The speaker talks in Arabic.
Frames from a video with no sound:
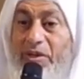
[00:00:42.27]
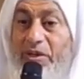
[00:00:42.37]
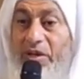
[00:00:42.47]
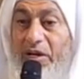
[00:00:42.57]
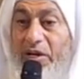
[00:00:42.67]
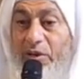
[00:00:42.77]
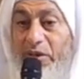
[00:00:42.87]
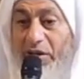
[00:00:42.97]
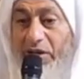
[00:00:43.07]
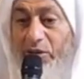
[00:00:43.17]
قال
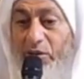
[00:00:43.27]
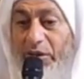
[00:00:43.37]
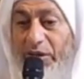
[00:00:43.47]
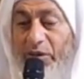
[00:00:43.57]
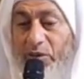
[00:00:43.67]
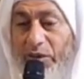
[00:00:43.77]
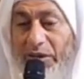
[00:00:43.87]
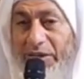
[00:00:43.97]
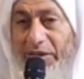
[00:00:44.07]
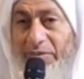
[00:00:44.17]
وقالوا
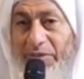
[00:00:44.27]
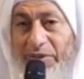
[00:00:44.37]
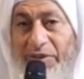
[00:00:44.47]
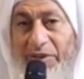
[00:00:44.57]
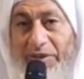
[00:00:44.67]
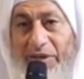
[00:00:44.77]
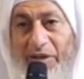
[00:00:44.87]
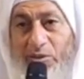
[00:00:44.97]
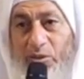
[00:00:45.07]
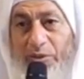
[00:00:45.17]
لإخوانهم إذا
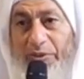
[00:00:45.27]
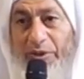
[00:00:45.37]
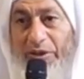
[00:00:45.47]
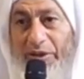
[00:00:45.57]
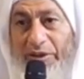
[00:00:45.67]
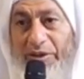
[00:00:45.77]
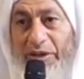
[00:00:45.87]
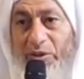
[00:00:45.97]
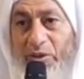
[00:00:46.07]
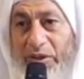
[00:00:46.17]
ضربوا في الأرض
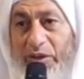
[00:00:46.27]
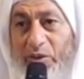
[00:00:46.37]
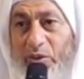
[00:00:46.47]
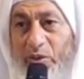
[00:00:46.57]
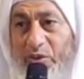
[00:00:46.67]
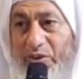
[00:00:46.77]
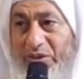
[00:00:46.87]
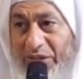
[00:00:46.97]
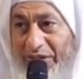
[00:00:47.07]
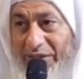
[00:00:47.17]
أو كانوا
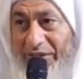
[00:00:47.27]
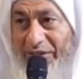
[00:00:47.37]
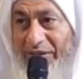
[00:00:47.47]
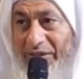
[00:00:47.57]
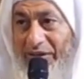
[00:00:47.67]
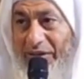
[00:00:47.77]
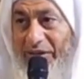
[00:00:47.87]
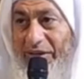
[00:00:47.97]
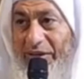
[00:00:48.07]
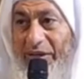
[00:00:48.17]
غزا
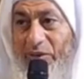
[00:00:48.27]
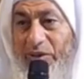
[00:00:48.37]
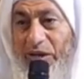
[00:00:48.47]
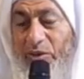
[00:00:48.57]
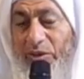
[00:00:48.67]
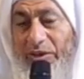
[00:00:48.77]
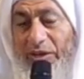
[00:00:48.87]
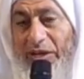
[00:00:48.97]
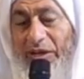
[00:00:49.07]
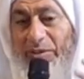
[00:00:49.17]
لو كانوا
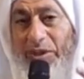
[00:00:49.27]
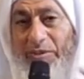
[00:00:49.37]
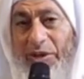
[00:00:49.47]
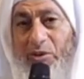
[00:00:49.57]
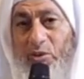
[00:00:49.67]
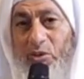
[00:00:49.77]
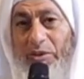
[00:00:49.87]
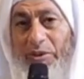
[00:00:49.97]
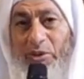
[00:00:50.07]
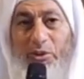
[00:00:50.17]
عندنا ما ماتوا
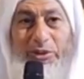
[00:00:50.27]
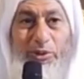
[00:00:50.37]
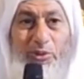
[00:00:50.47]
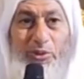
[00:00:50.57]
وما قتلوا